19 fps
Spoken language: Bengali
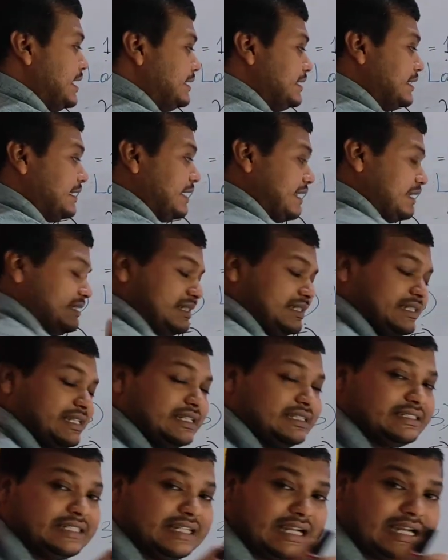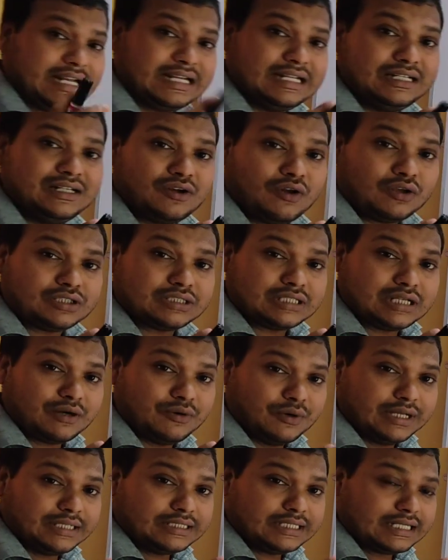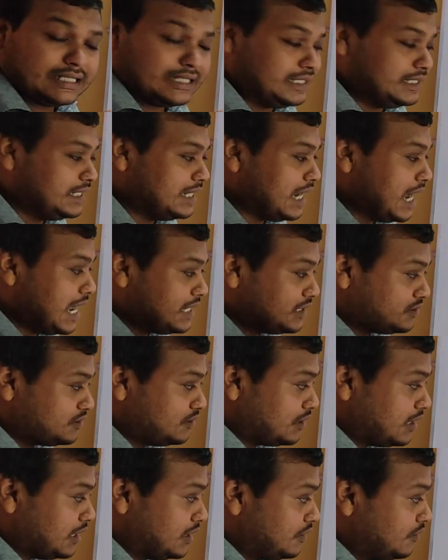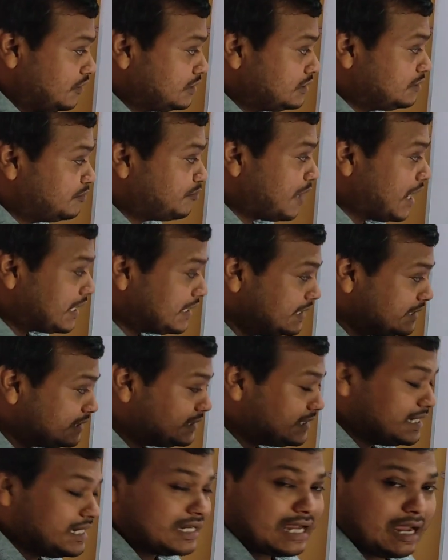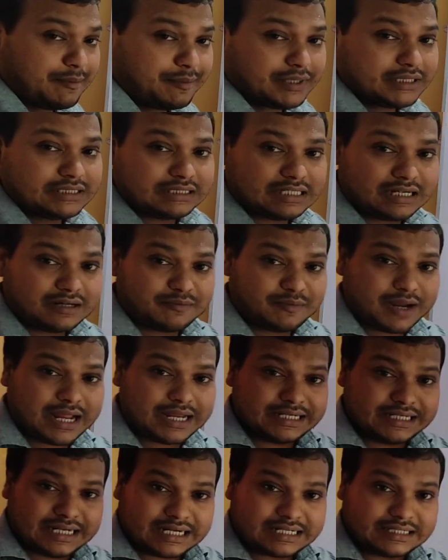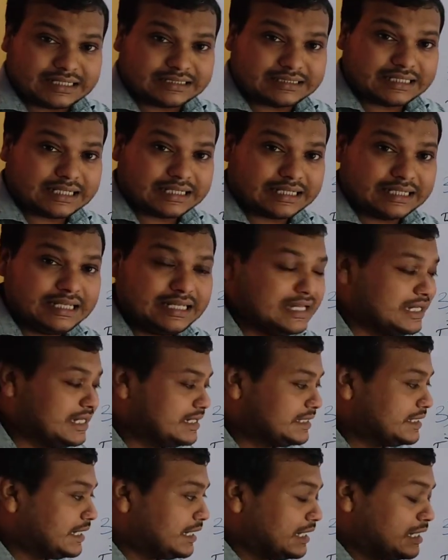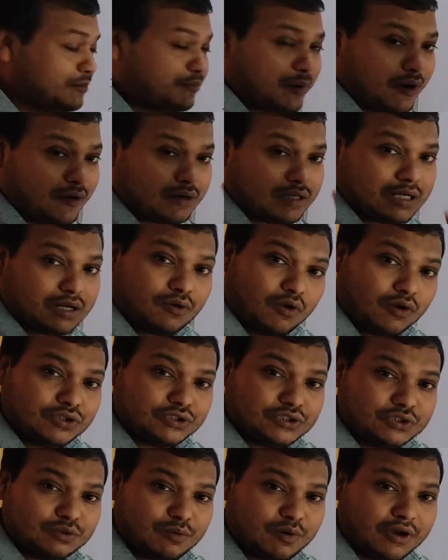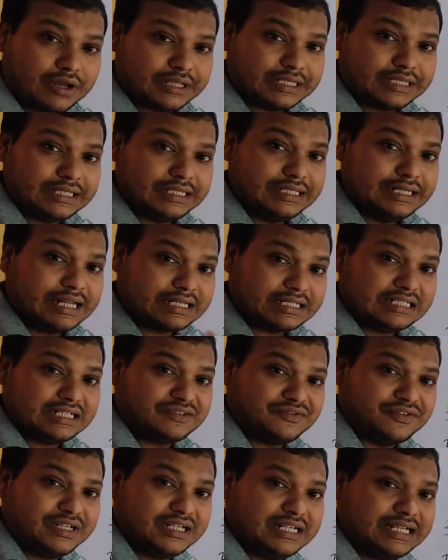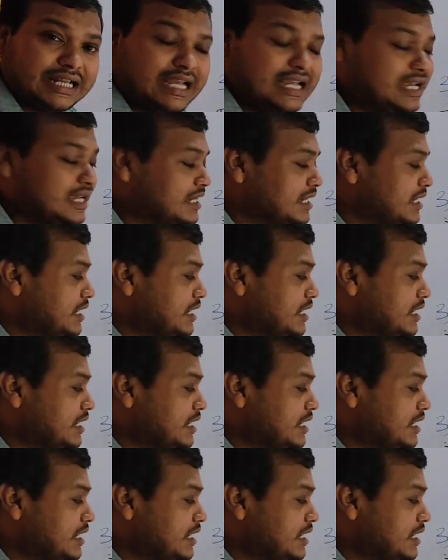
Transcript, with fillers: এই যে রেজিস্ট্যান্স সেখানেই লসটা হয়ে থাকে আইস করার লস বাকি যে ক্যাপাসিটার বা ইন্ডাক্টর থাকে সেখানে পাওয়ারটা কনজিউম হয় ইলেকট্রিক ফিল্ডে